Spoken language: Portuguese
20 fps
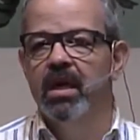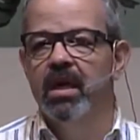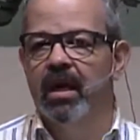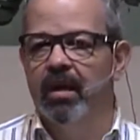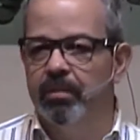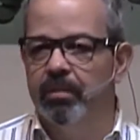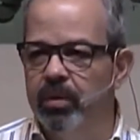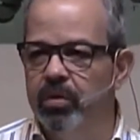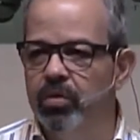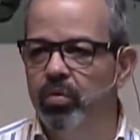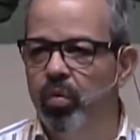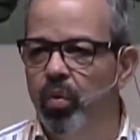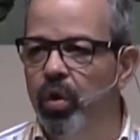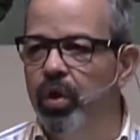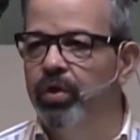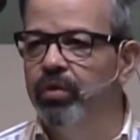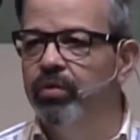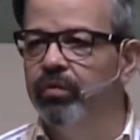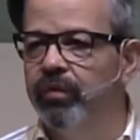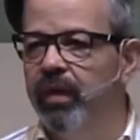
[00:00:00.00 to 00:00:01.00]
capítulo
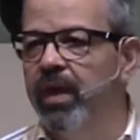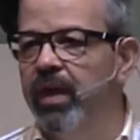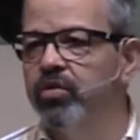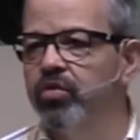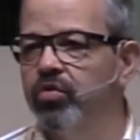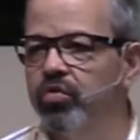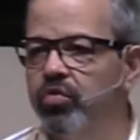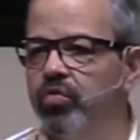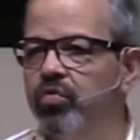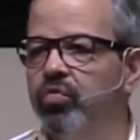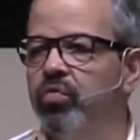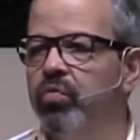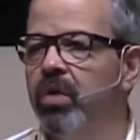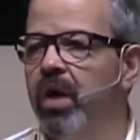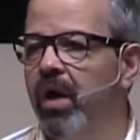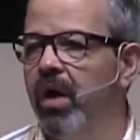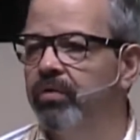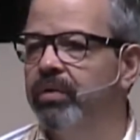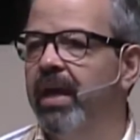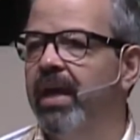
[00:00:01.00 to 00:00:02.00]
8, versos 1
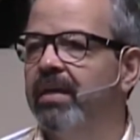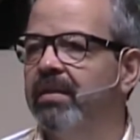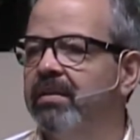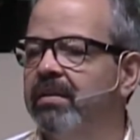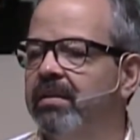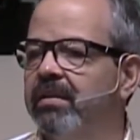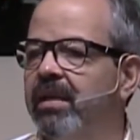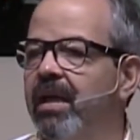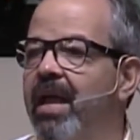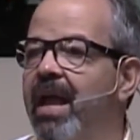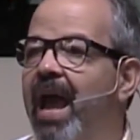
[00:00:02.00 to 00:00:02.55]
ao 10.